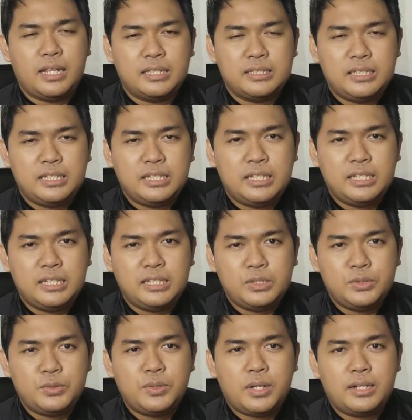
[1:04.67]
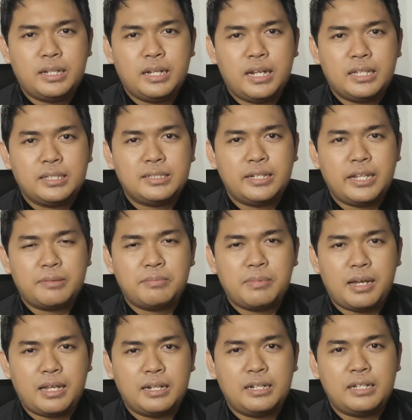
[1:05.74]
Nah, ciki itu adalah
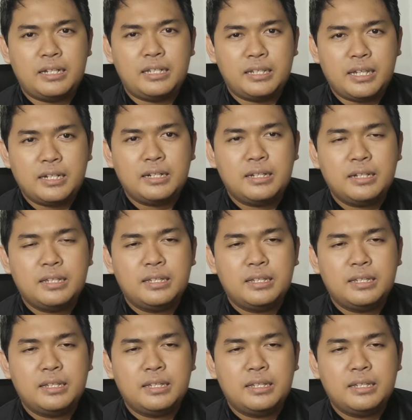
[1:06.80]
snack makanan ringan